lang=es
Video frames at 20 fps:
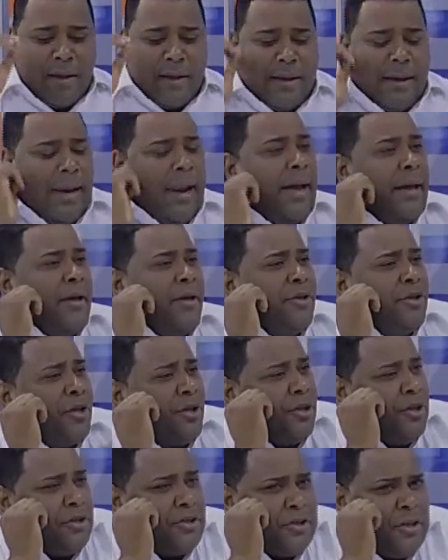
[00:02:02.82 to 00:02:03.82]
la gente
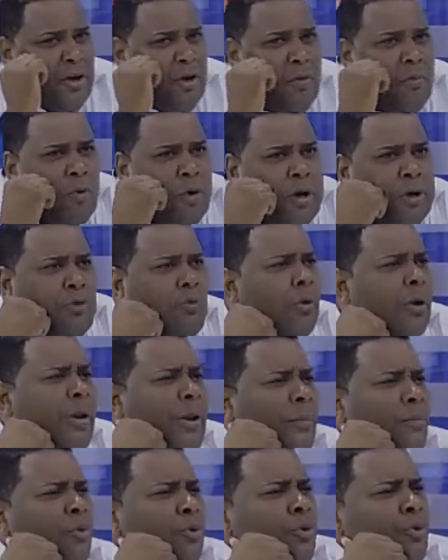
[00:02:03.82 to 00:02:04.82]
dice como que tú le
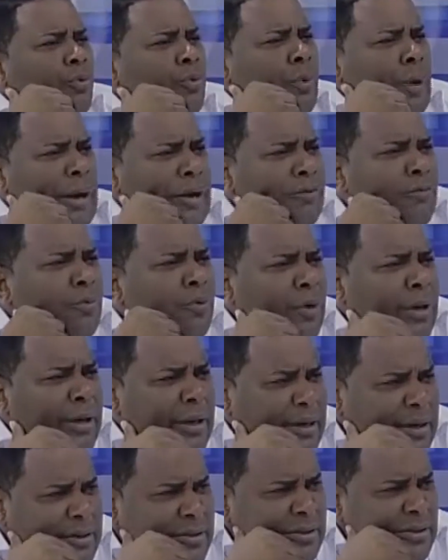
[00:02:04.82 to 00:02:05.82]
das muy duro a las
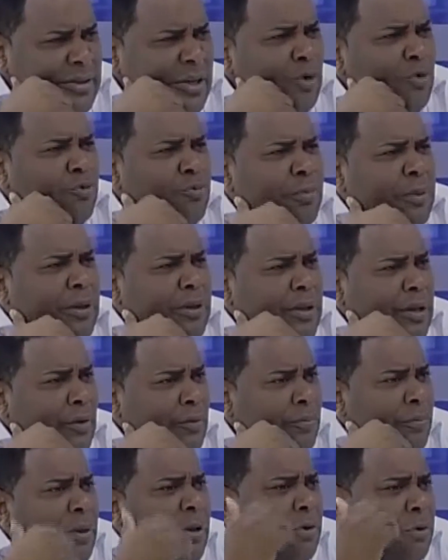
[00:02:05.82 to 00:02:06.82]
mujeres de los,
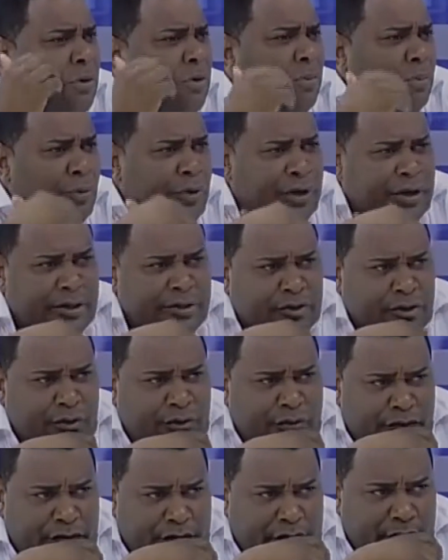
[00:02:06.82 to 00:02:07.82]
medios de comunicación. Por
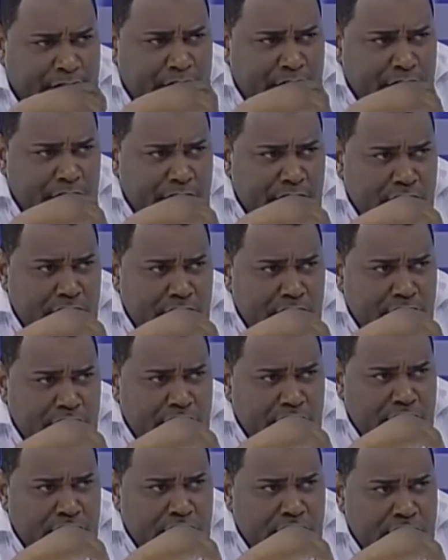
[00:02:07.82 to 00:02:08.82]
el video, sí, por la
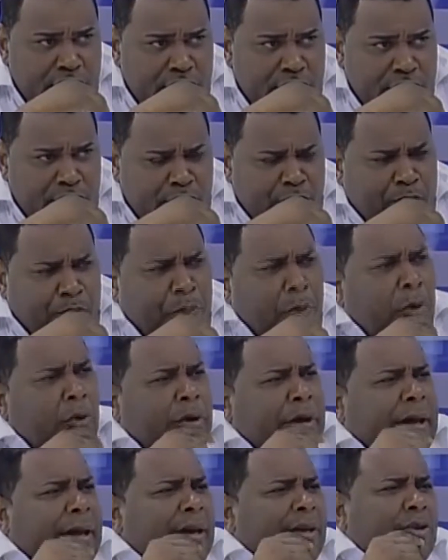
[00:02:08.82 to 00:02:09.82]
canción.
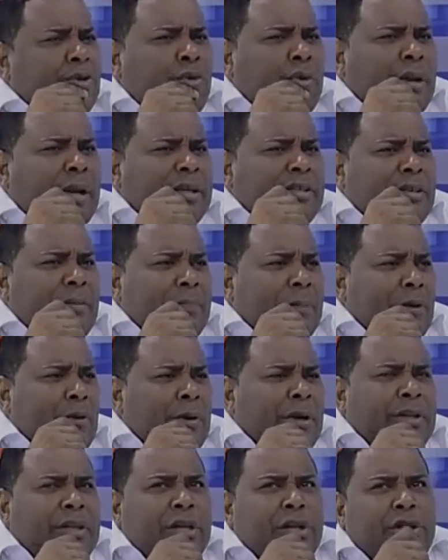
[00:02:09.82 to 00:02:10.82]
¿Por qué esto de la
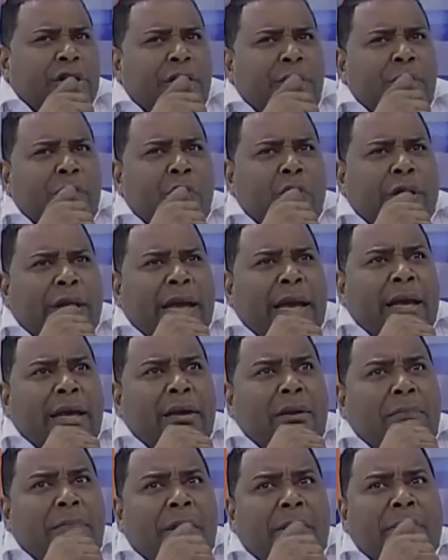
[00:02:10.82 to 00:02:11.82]
chapeadora? Este término que han
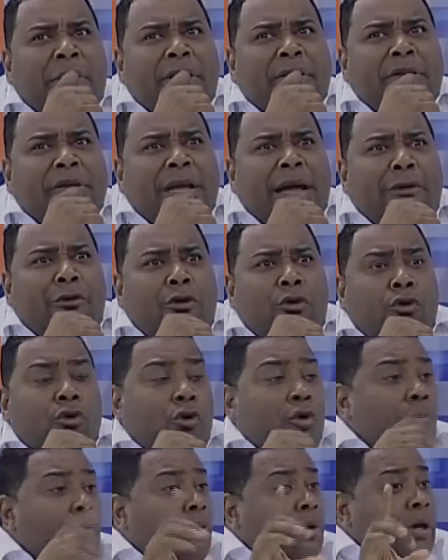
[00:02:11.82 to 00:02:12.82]
implementado los
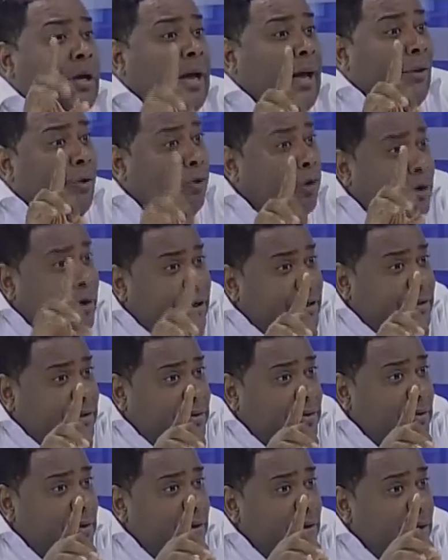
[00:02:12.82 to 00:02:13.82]

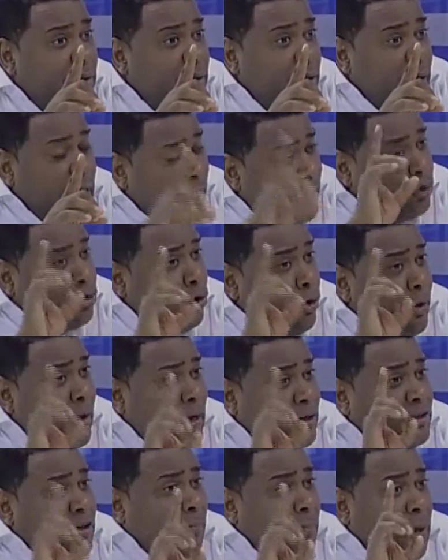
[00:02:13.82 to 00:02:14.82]
comunicadores. Esto de
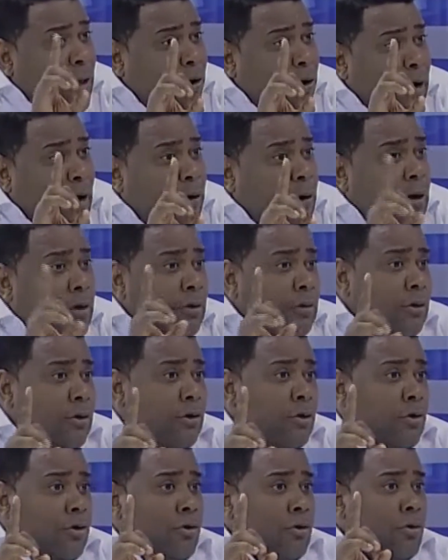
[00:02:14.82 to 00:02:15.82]
la chapeadora. ha dado
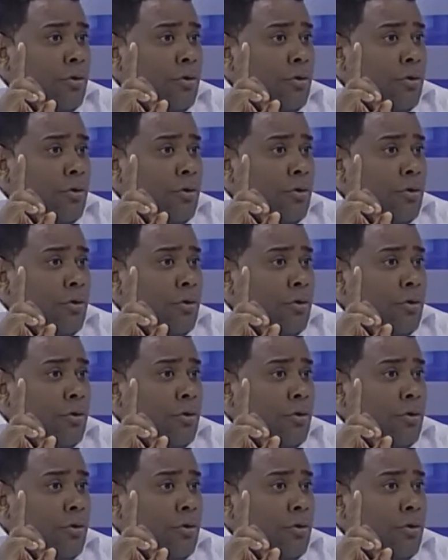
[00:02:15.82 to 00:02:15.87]
vida el